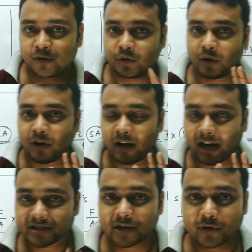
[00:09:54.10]
তো
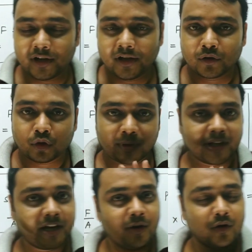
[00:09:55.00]
আশা করি
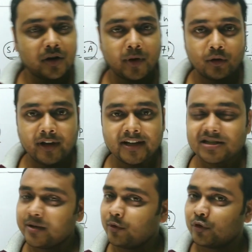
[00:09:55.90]
তোমাদের এই অঙ্কটা ভালো লেগেছে
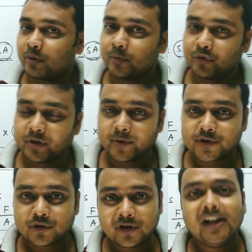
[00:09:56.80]
এবং তোমরা বুঝতে
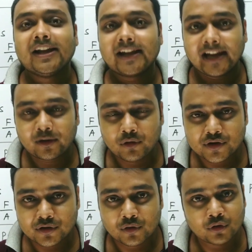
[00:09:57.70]
পেরেছো
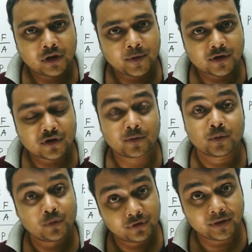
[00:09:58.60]
ক্যালকুলেশনও করতে পেরেছো এবং
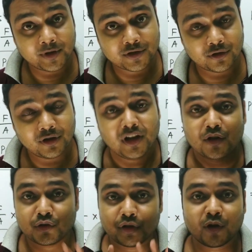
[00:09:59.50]
বুঝতে পেরেছো
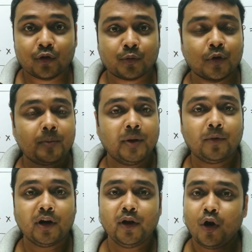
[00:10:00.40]
যদি কোনো প্রবলেম
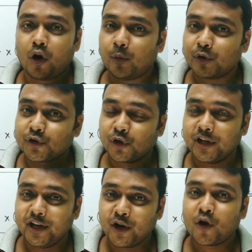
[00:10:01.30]
হয় অবশ্যই
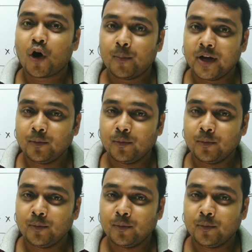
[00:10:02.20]
কমেন্ট